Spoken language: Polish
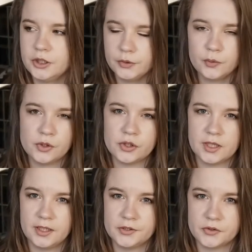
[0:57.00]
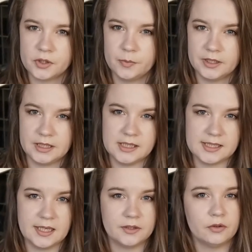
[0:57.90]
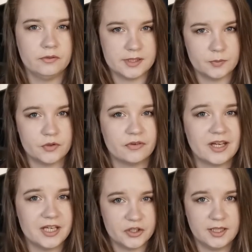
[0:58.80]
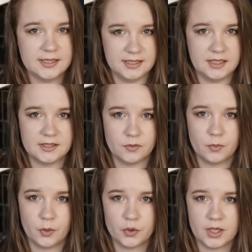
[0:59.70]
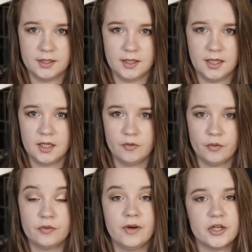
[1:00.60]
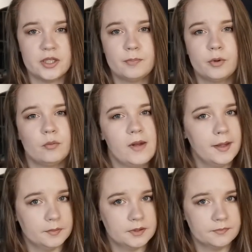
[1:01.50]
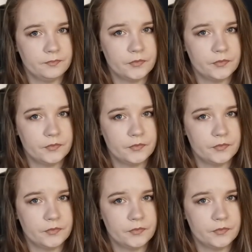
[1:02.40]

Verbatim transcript: Ci, którzy czytali książki Martyny Sanator wiedzą, że w każdej z nich są poruszane ważne problemy.